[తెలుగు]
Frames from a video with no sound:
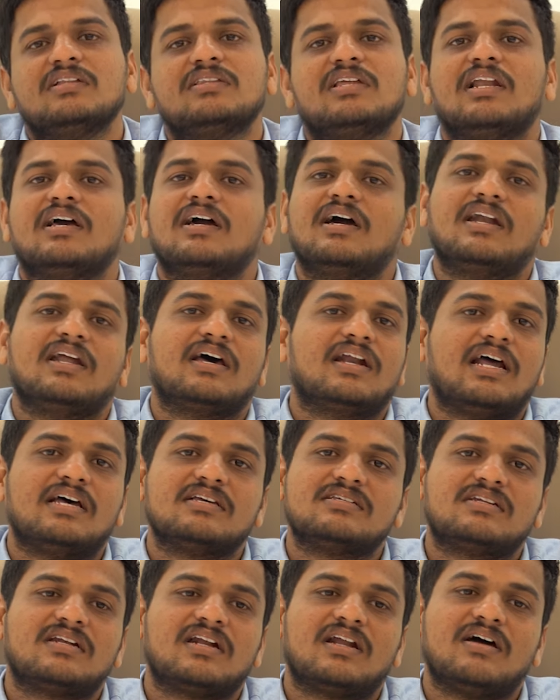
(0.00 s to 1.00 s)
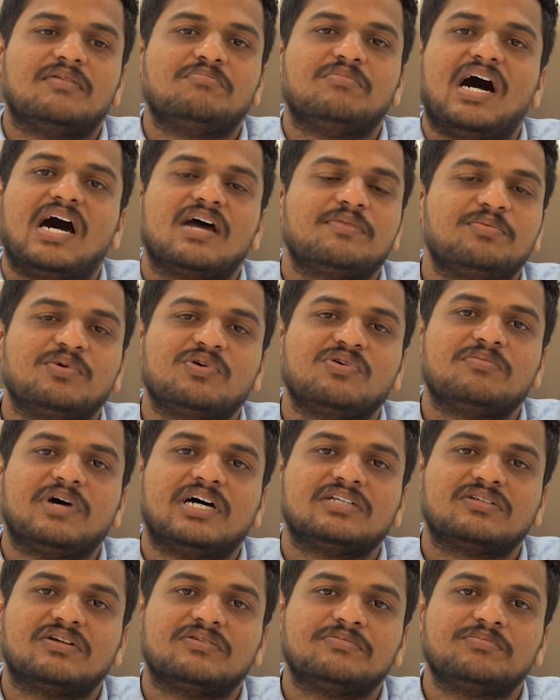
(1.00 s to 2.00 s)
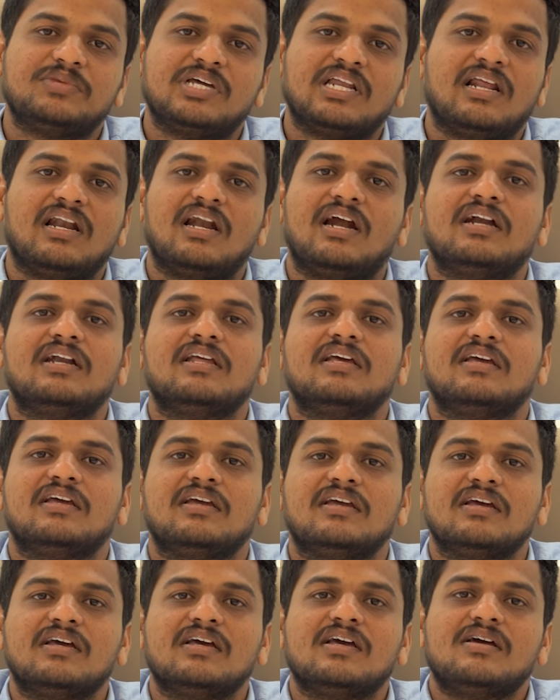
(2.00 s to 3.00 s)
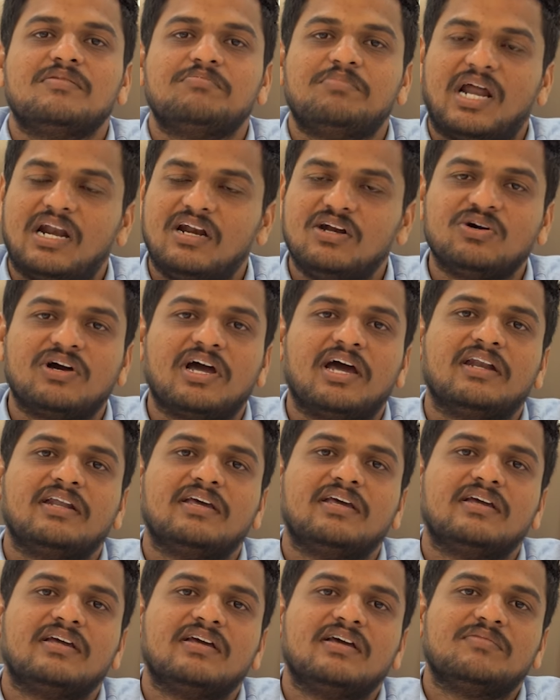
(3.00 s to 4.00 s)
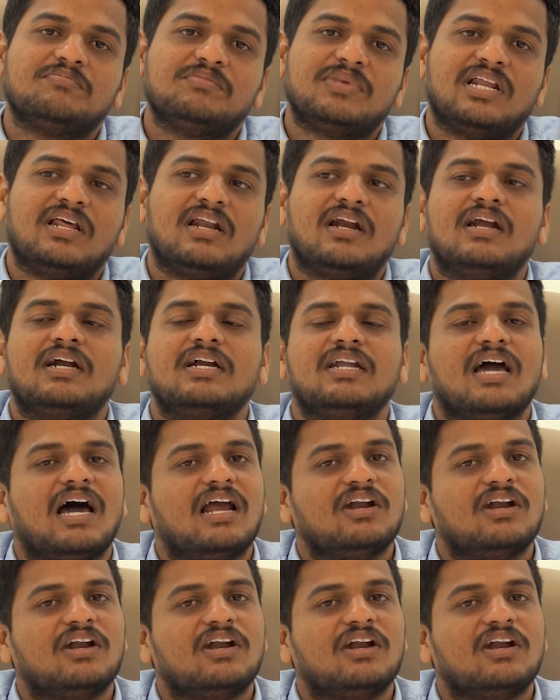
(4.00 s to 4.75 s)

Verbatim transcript: తెలంగాణ రాష్ట్ర మార్పుకు మాత్రం మీరు ఎలాంటి పనులు కానీ మీరు ఎలాంటి